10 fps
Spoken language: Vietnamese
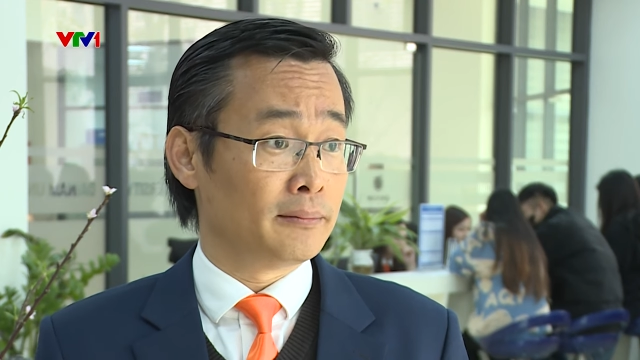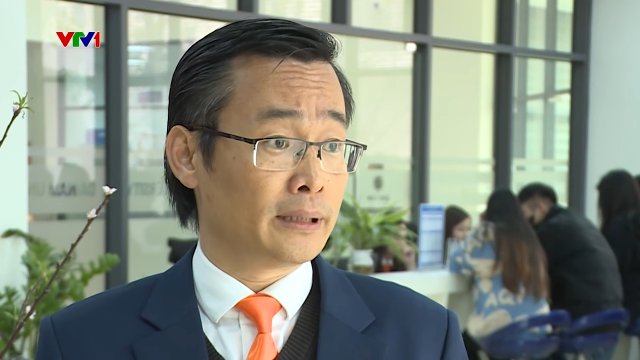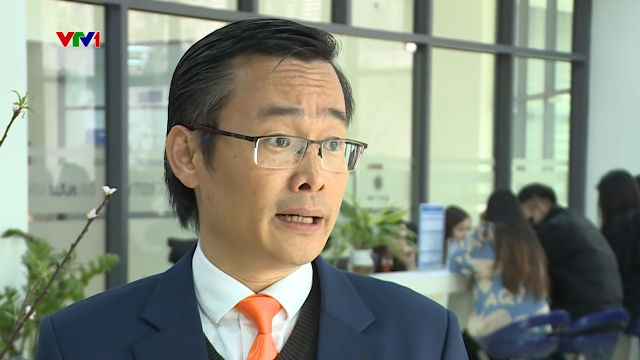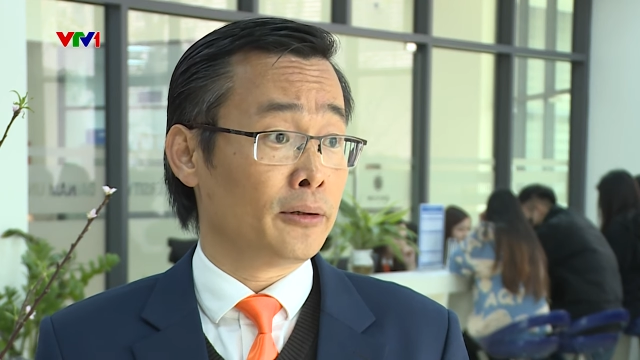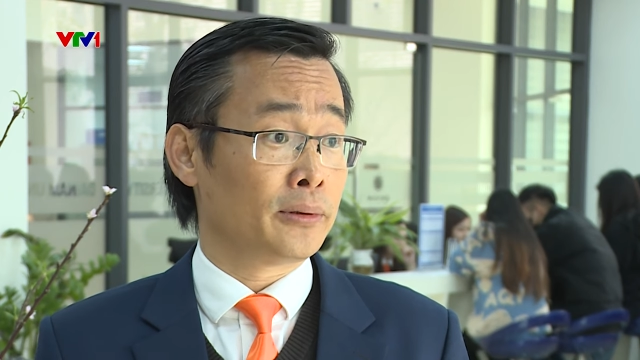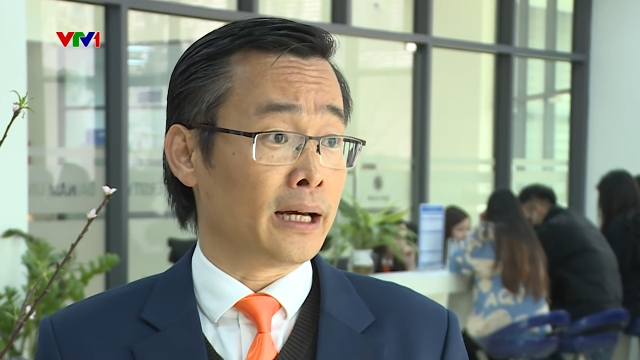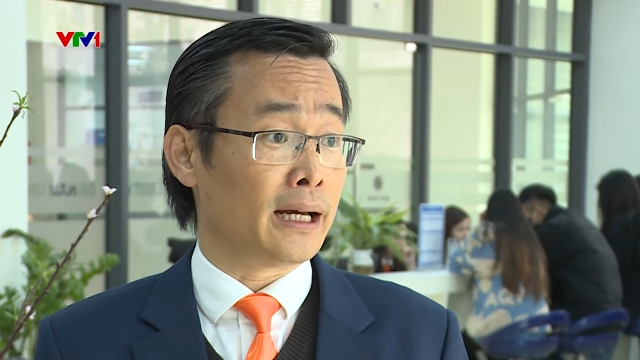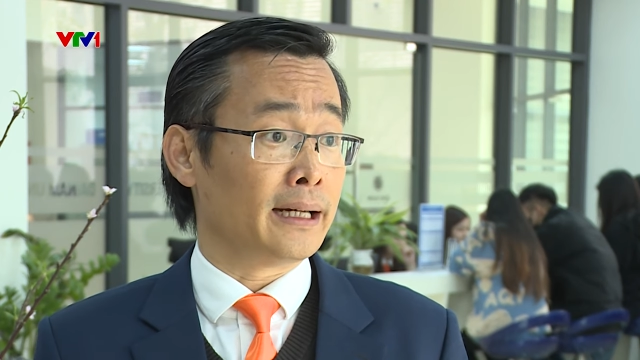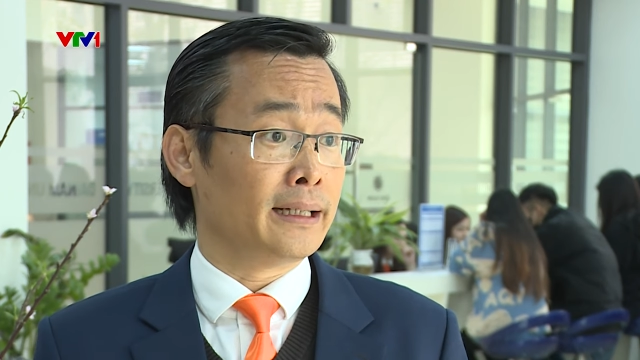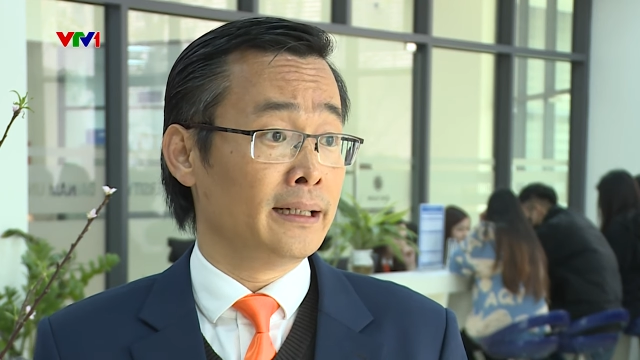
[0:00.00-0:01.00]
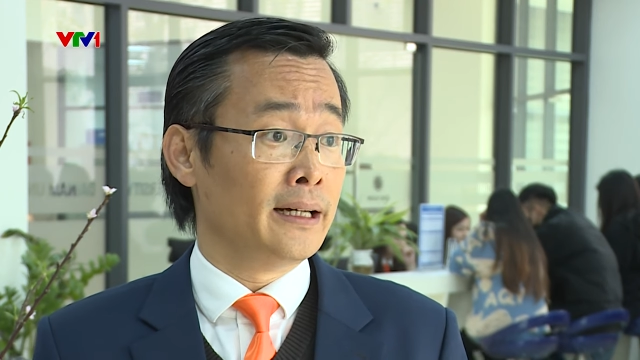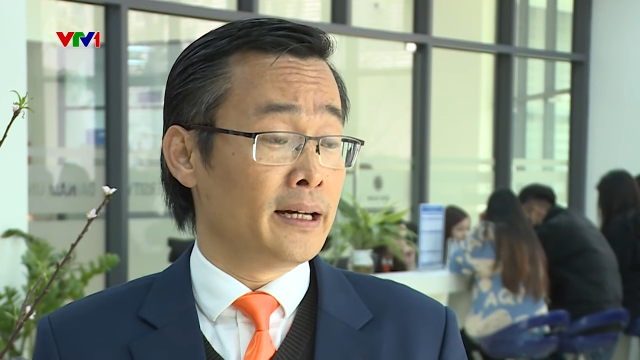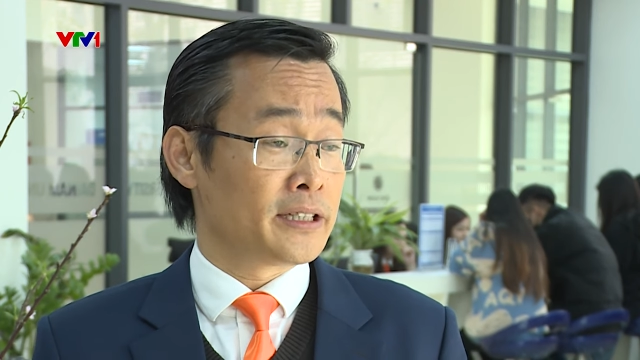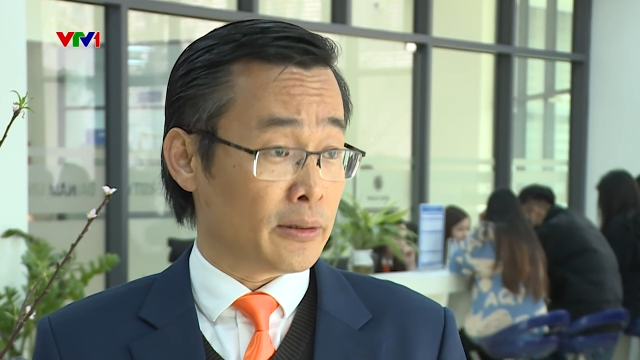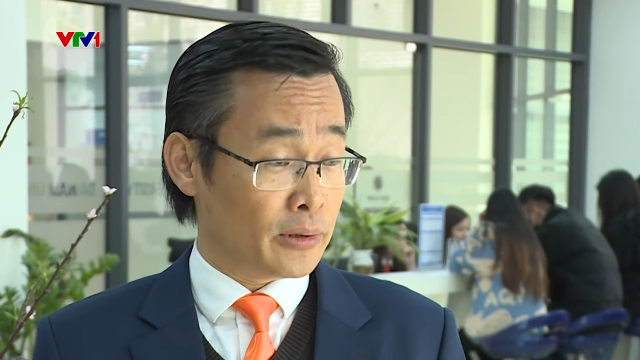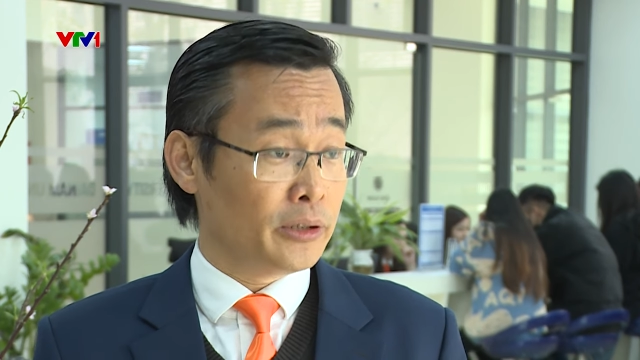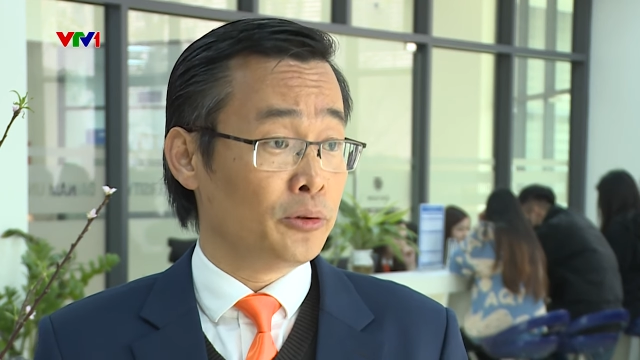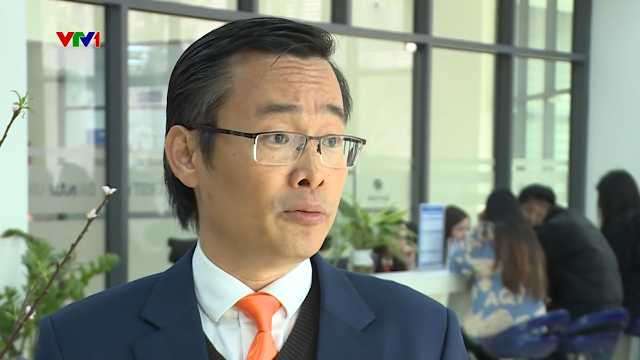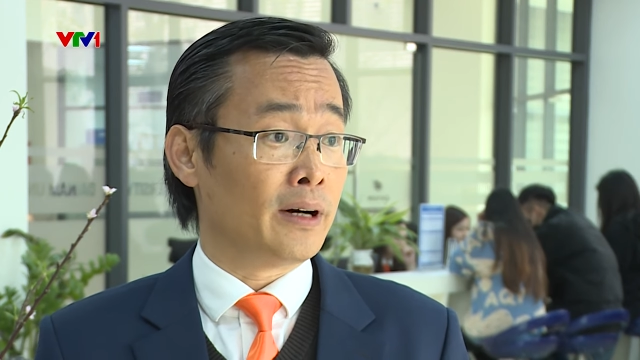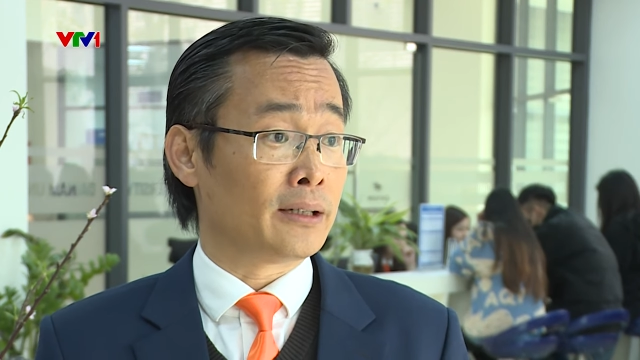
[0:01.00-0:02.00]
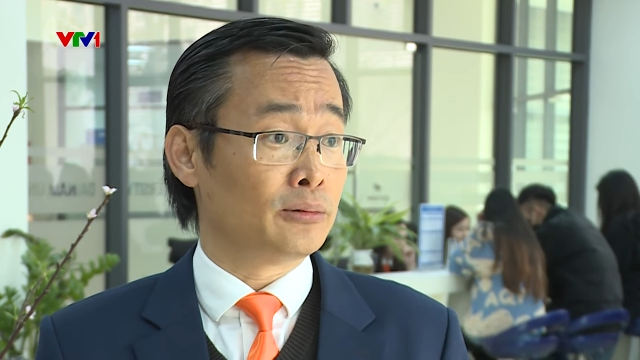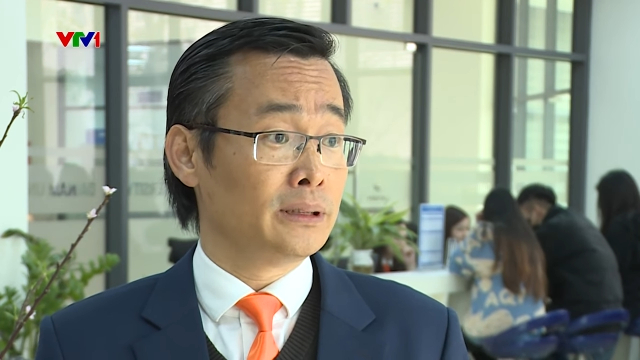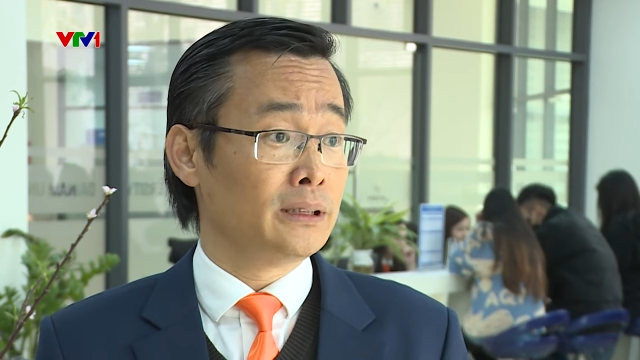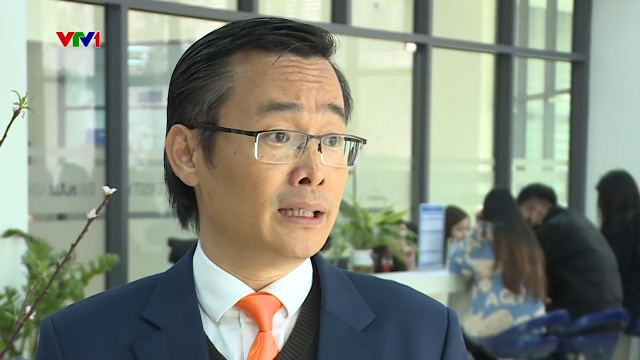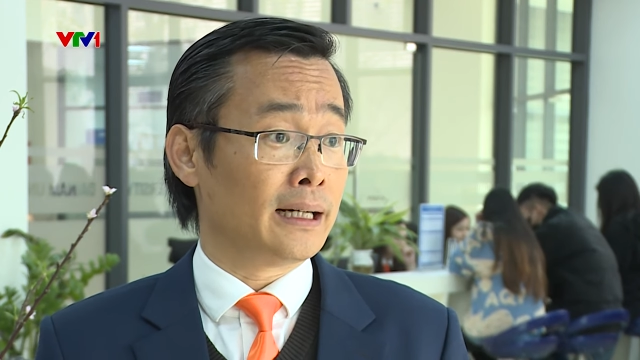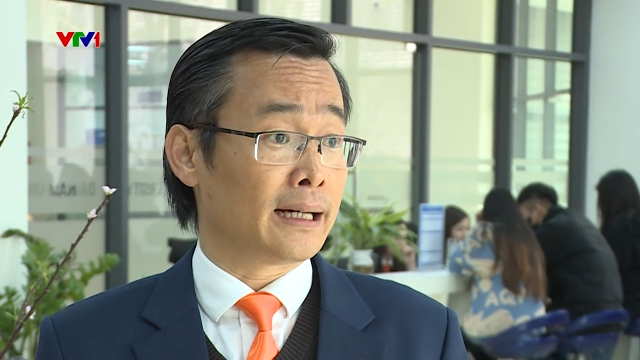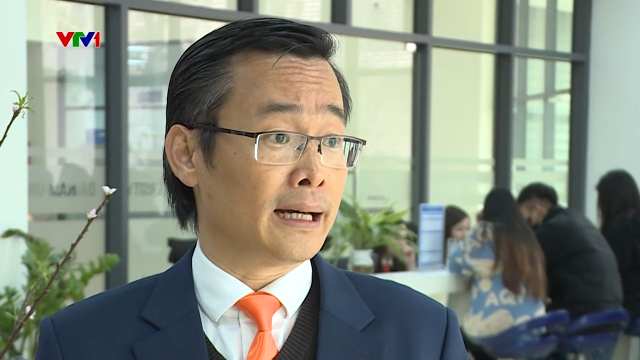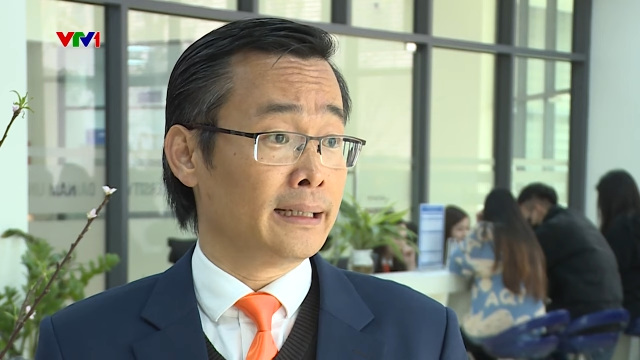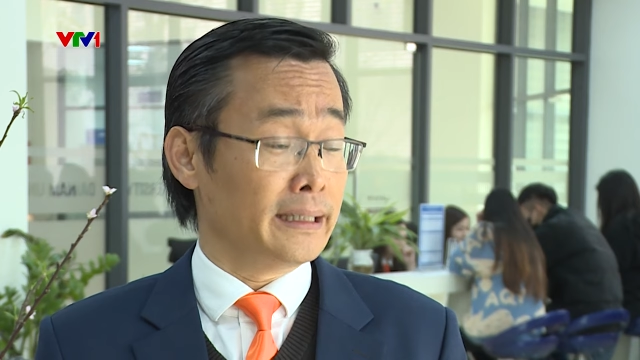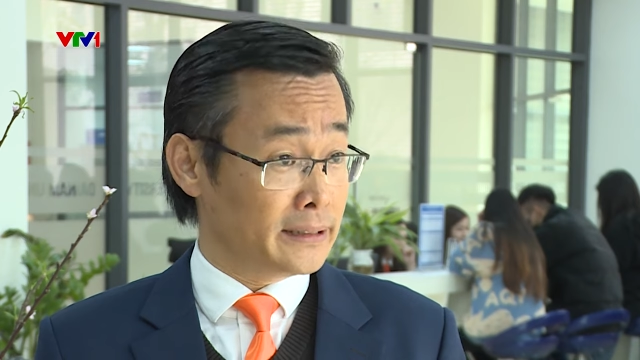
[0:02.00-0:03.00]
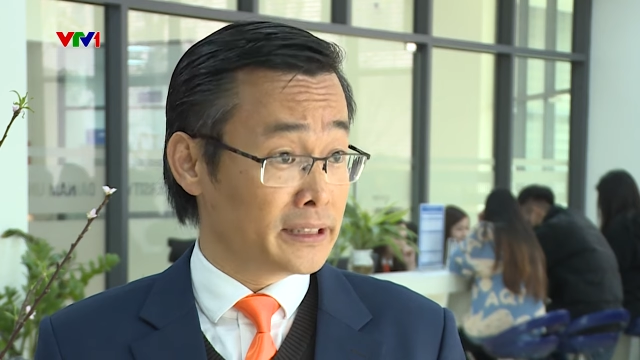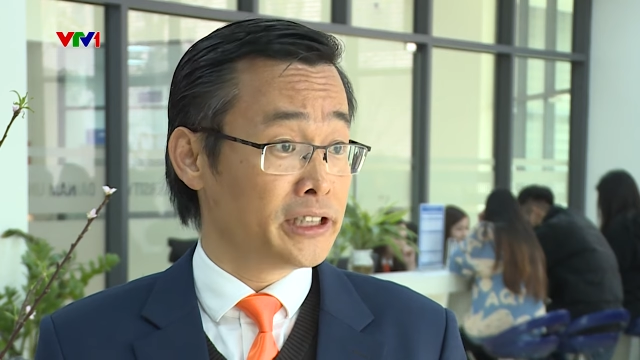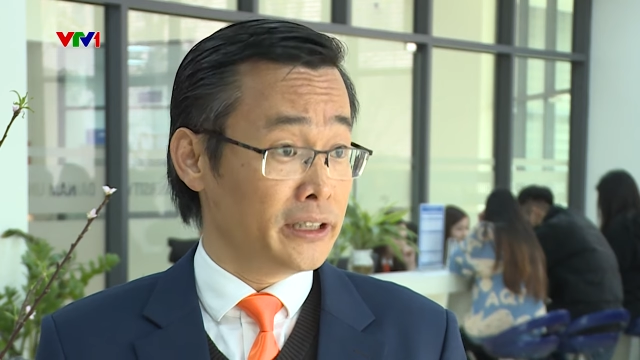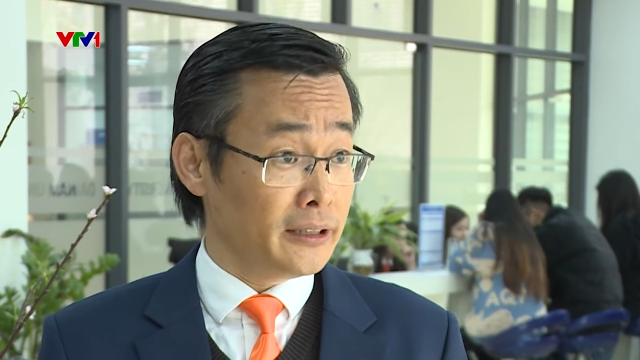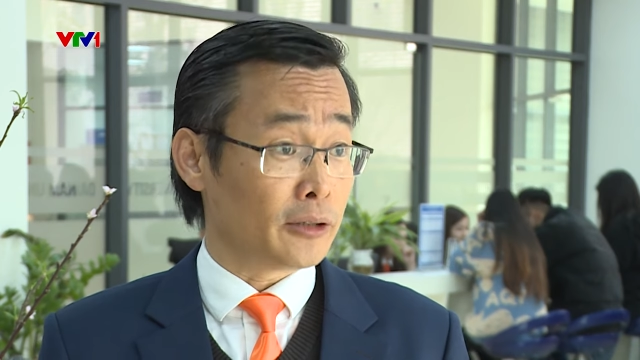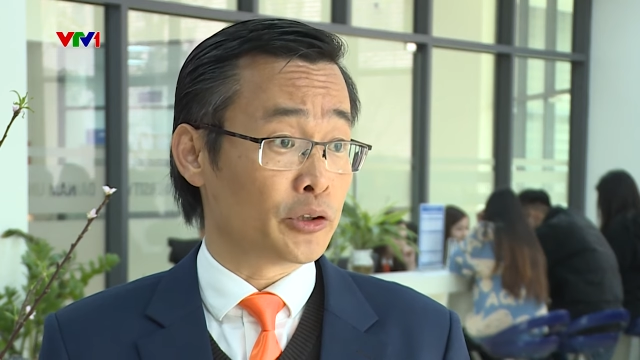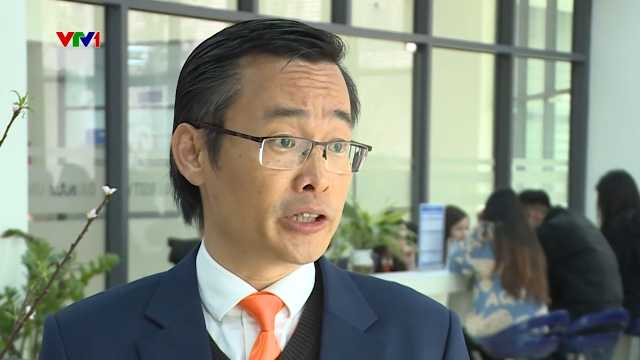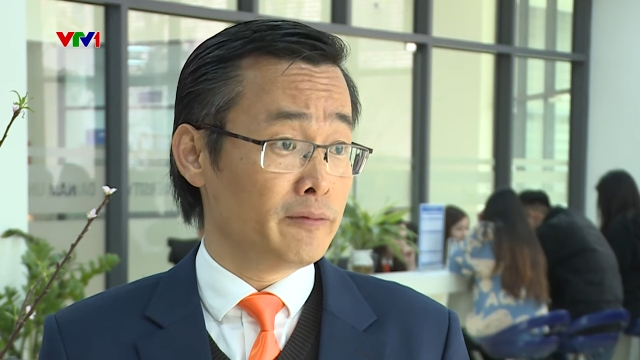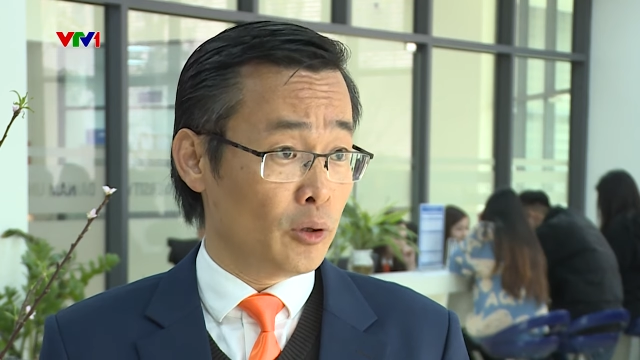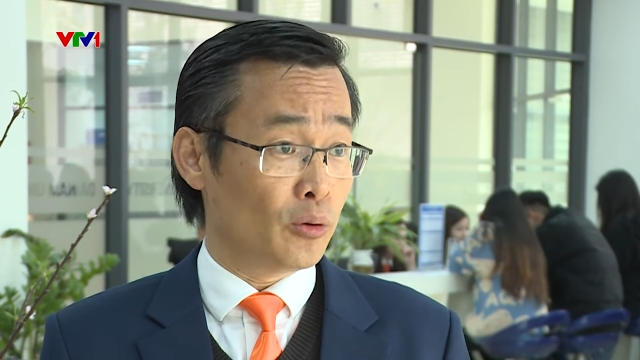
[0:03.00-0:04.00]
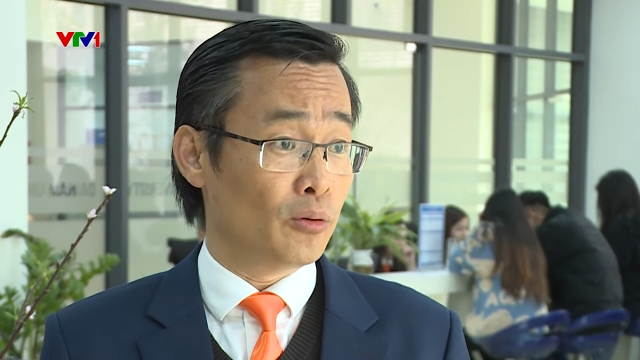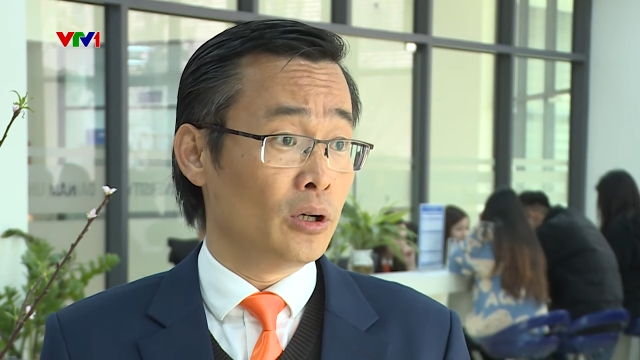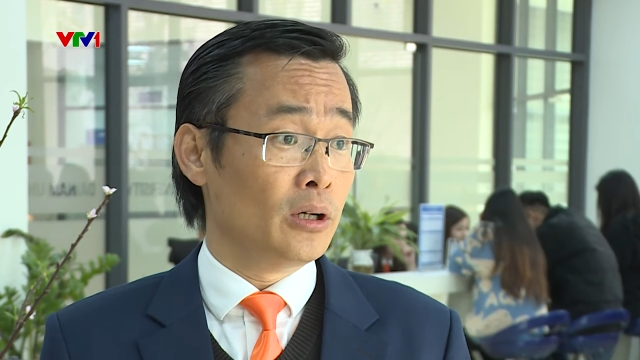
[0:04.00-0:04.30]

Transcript: theo cái trào lưu và cũng như là cái định hướng chiến lược của chính phủ.